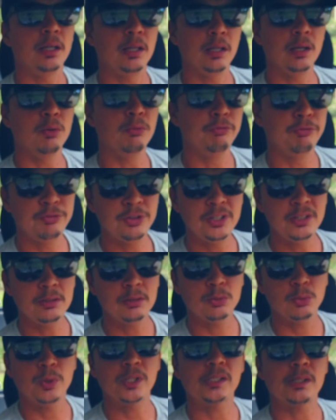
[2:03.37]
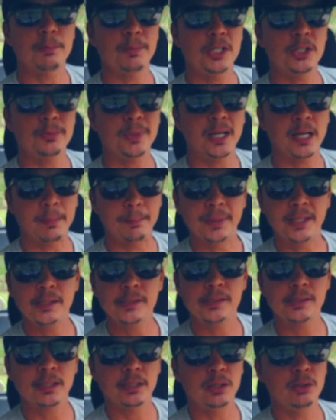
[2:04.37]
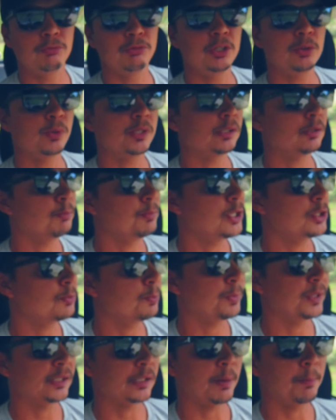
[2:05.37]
Eu vim com essa mesma cabeça, eu vim com esse mesmo